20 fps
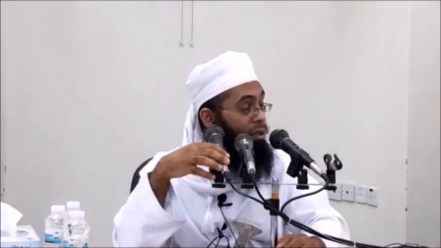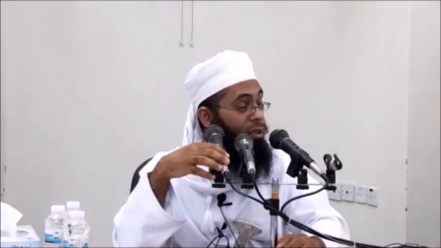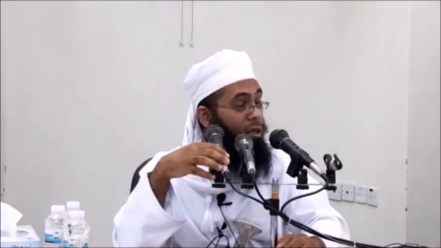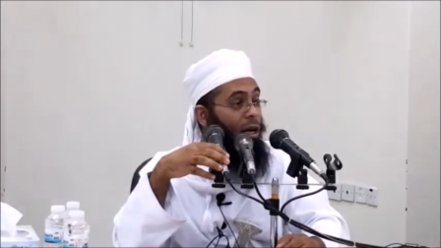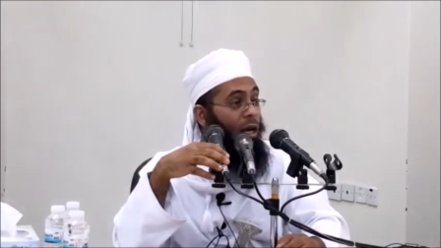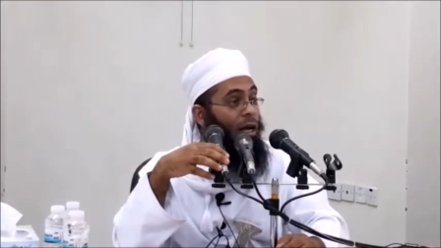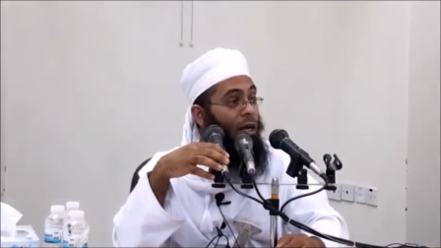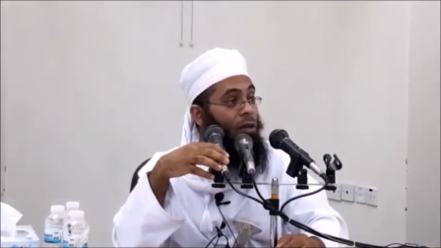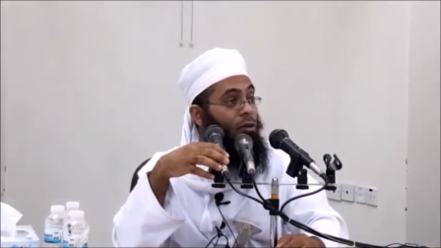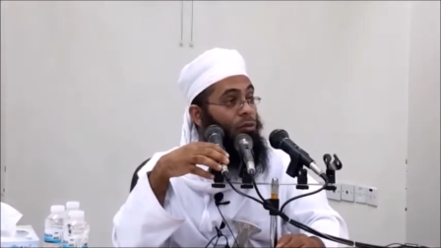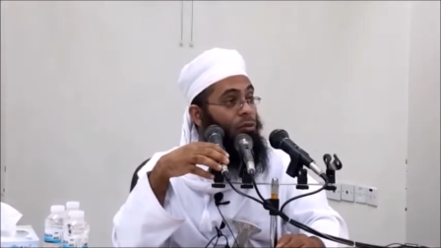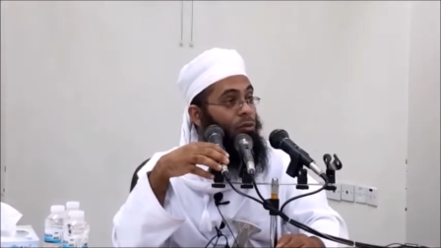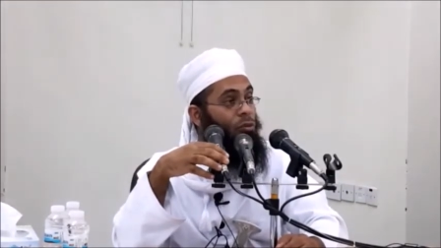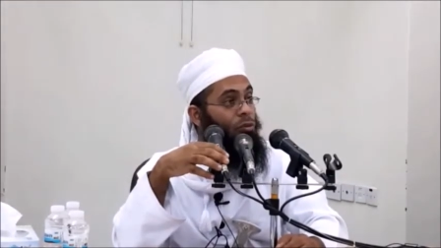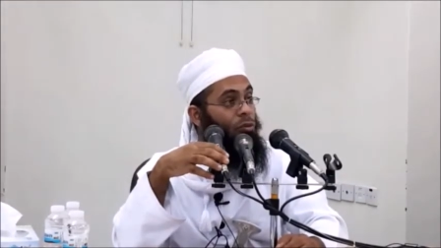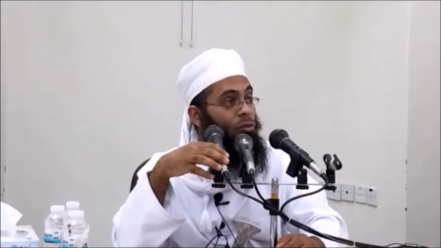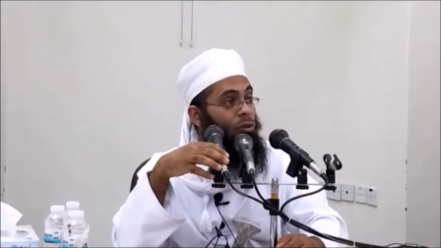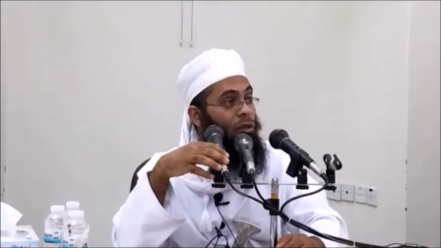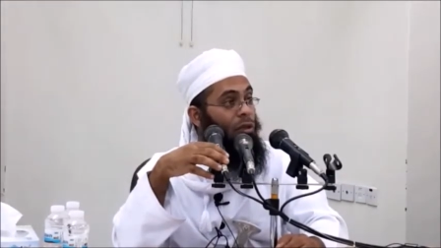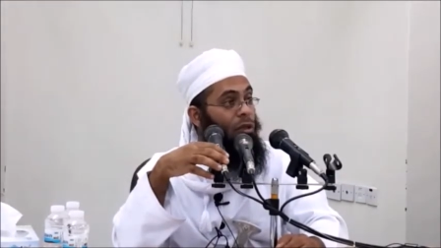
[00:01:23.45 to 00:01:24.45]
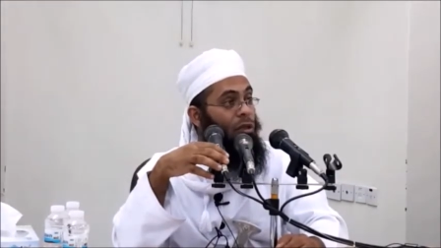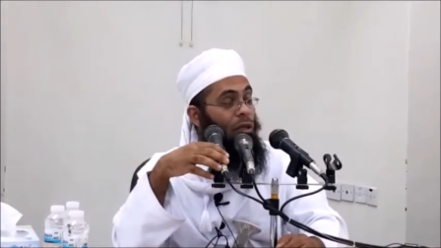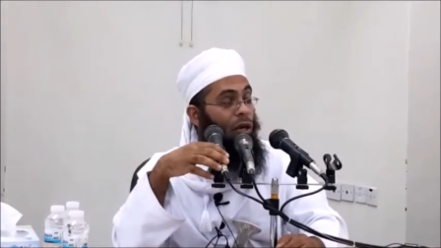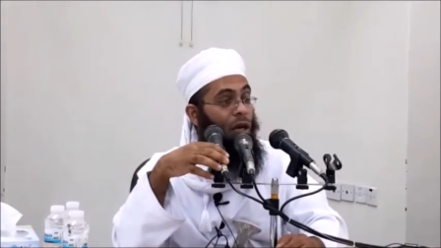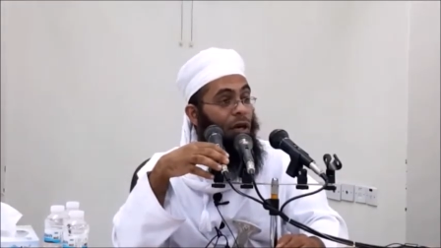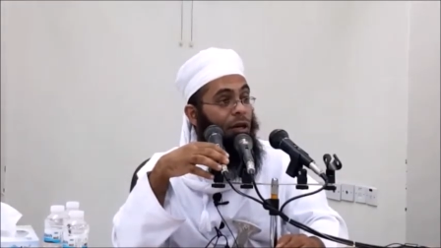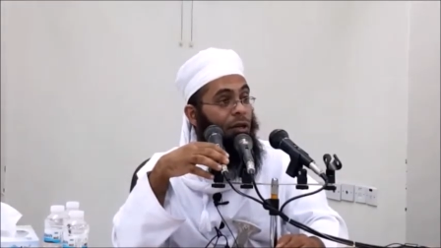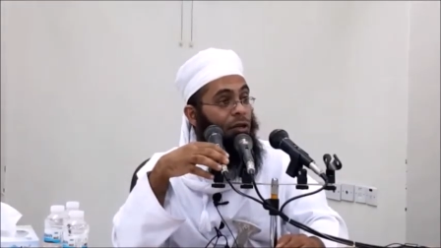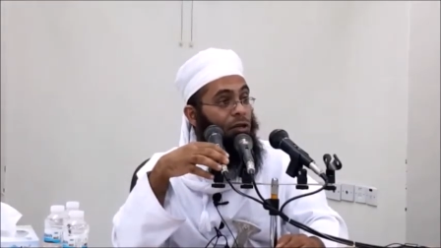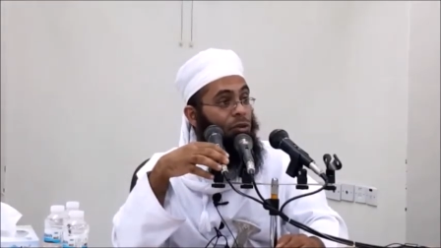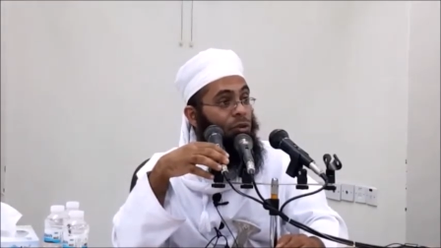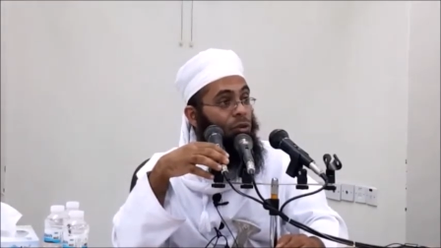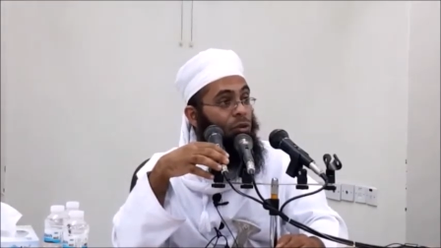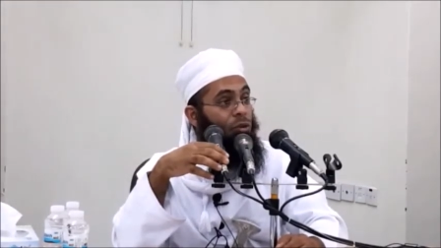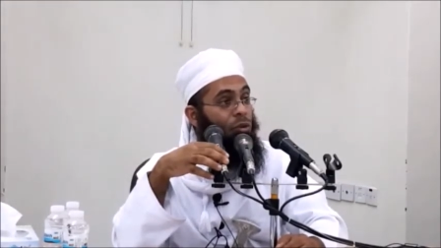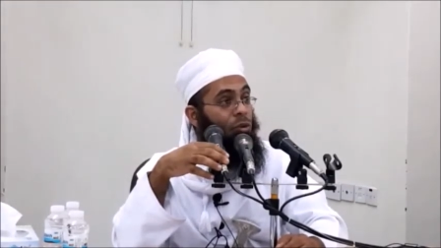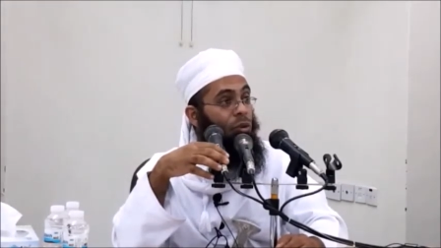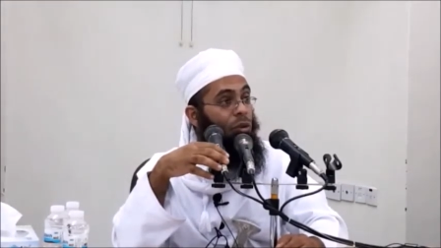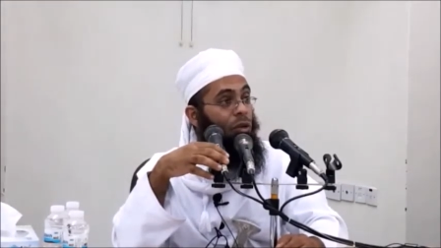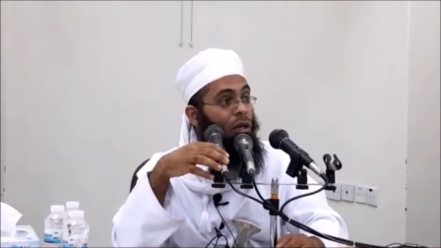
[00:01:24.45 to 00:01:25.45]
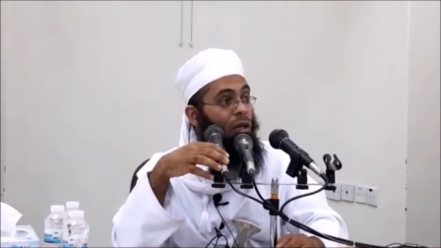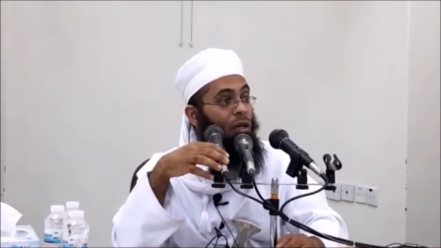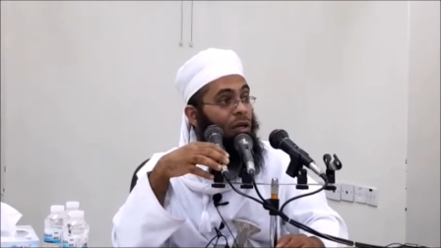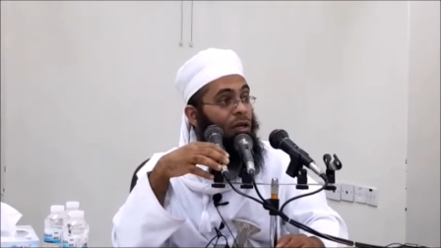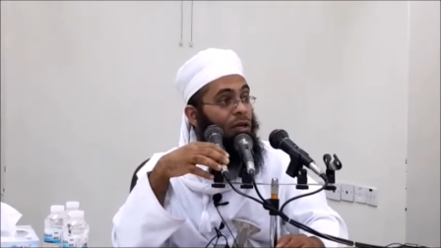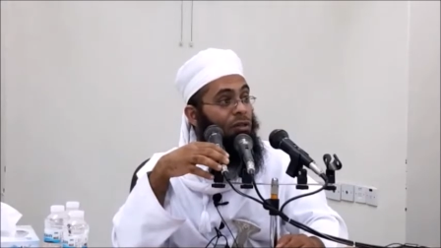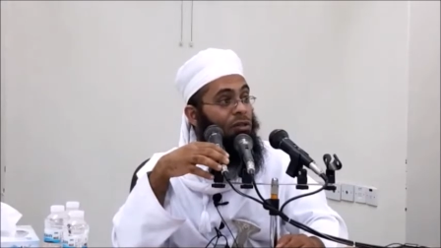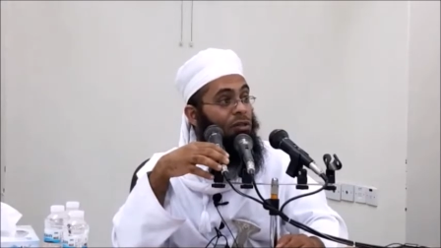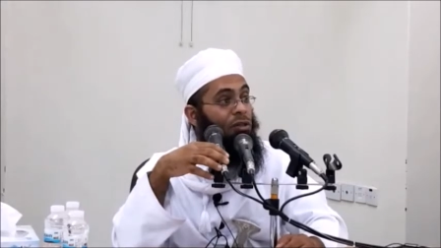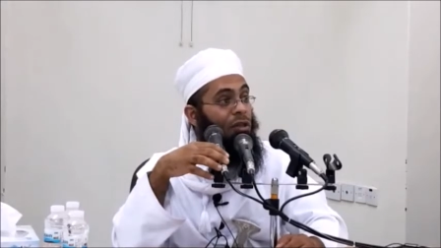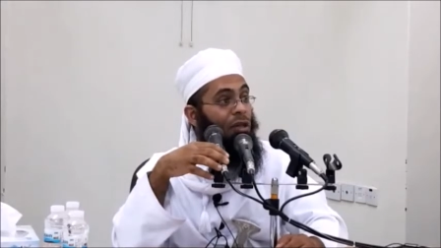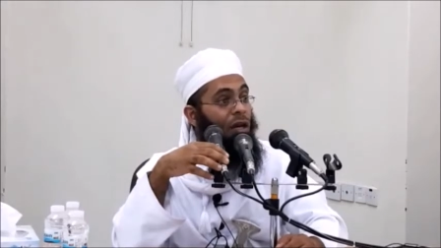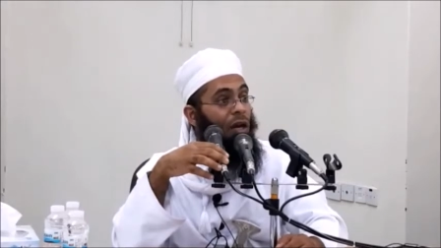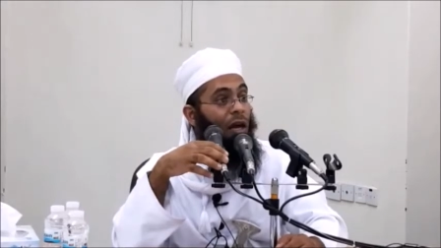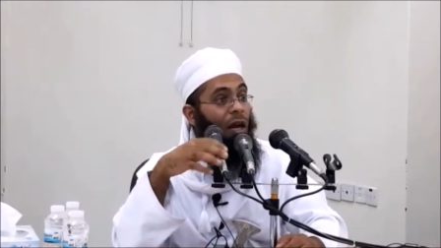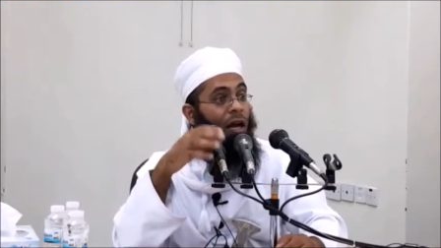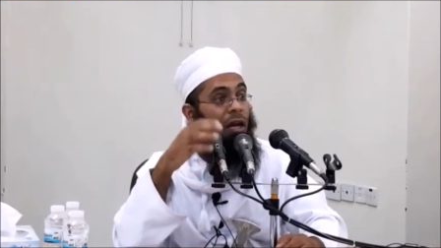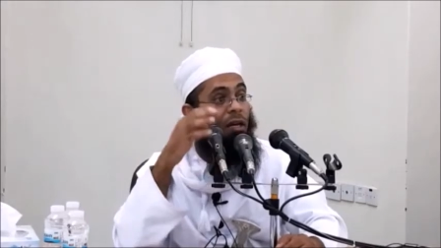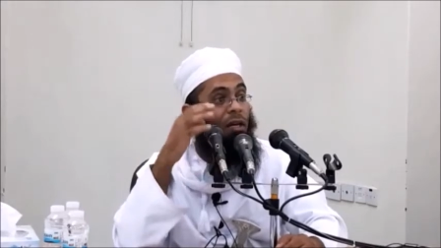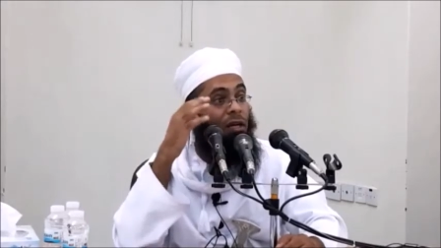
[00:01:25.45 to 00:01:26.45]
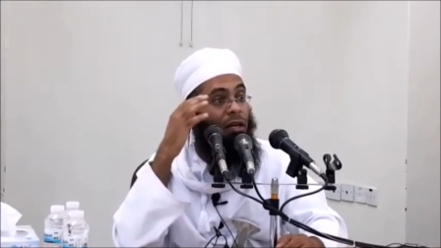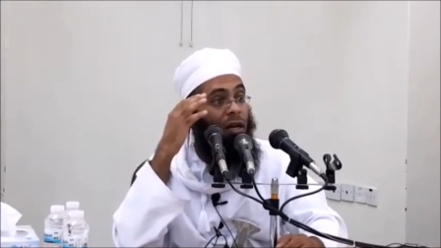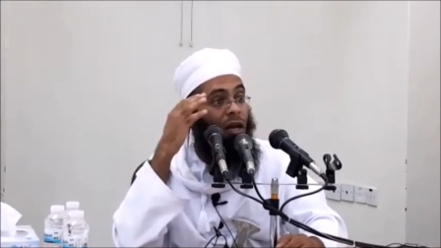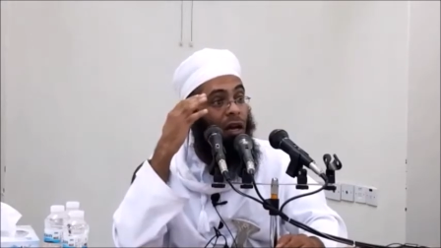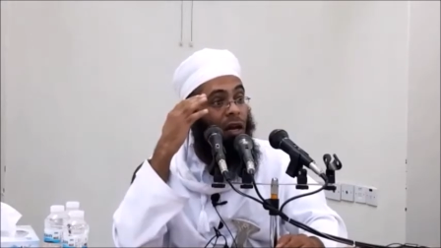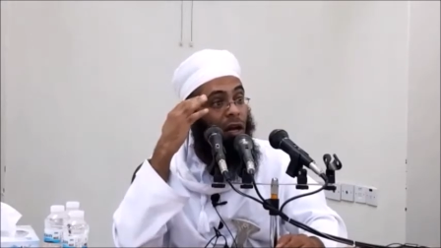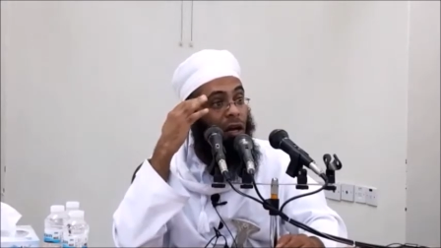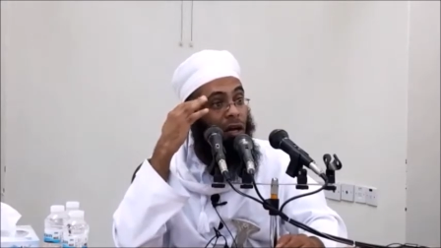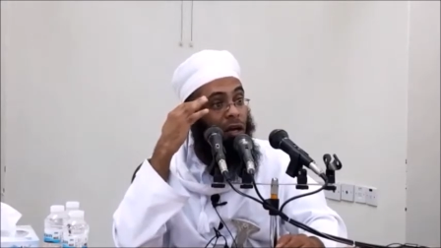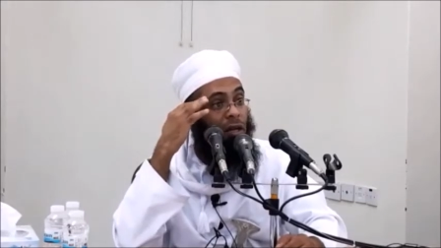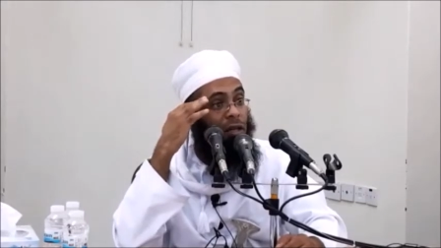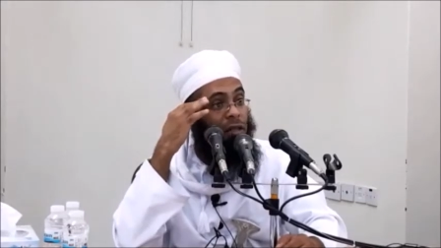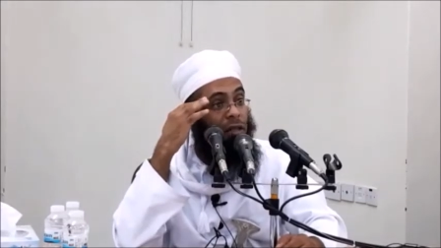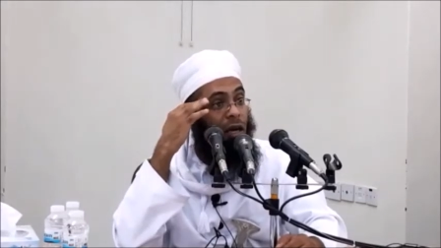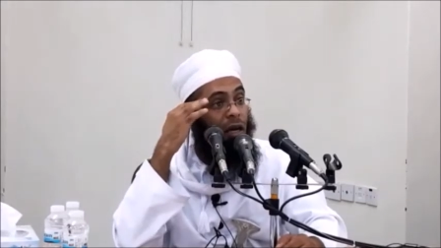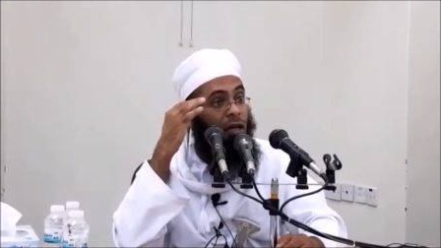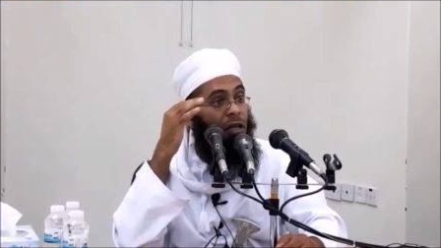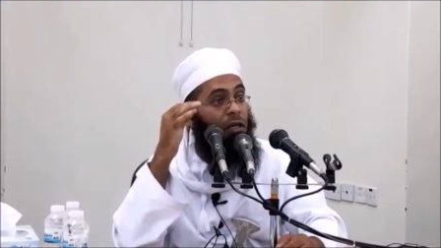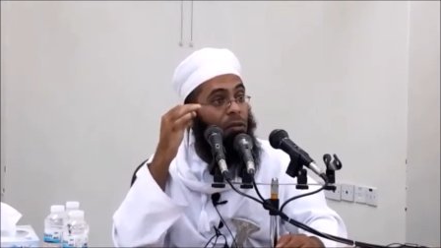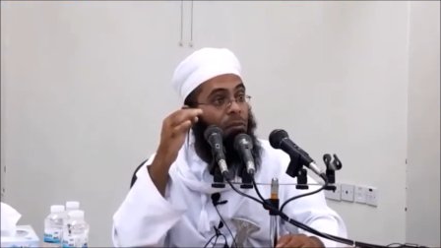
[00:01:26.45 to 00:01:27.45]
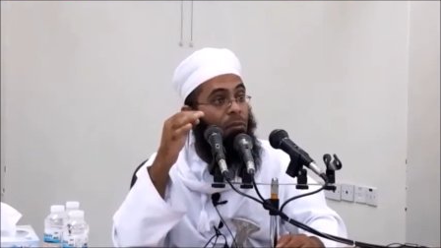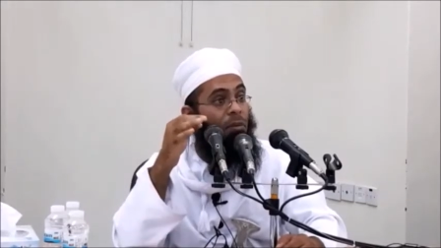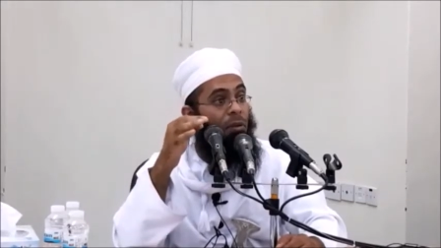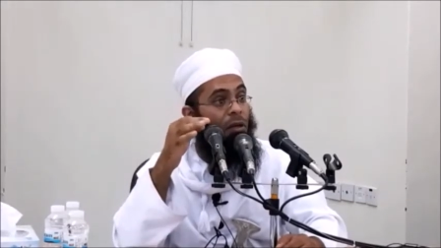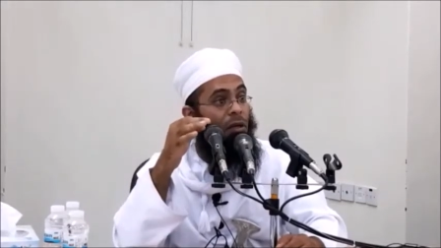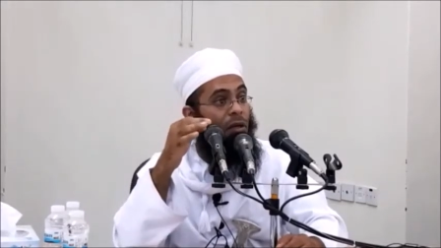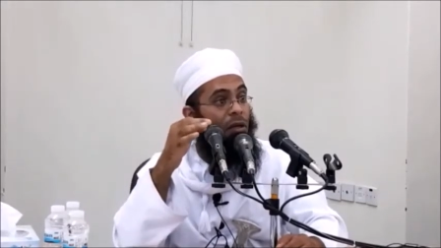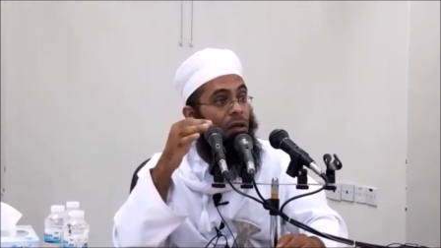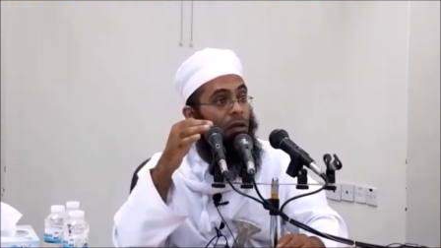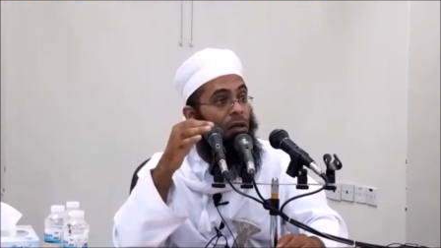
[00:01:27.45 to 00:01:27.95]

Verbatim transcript: كانوا يحرصون كل الحرص ألا يغيب